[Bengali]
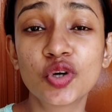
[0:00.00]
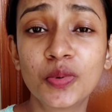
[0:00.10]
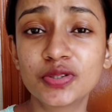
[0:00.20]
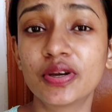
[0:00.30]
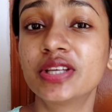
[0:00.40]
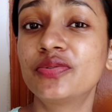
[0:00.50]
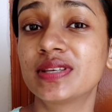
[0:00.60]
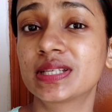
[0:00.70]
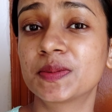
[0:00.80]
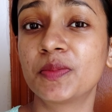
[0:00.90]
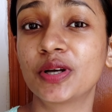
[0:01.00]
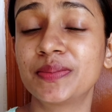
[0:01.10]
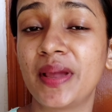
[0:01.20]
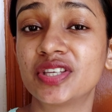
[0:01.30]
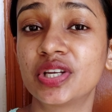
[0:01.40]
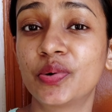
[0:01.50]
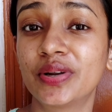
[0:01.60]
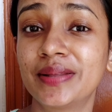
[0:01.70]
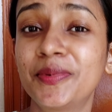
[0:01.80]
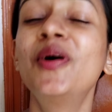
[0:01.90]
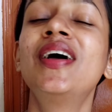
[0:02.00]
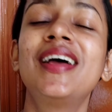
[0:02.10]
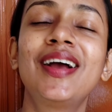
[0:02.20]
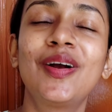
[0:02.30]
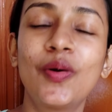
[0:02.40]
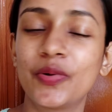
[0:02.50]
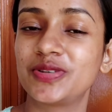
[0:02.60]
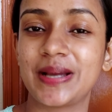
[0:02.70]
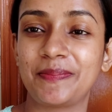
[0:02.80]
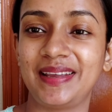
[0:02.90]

সমস্ত কিছু ডিসক্রিপশন বক্সে মেনশন করে দেবো কোনো চাপ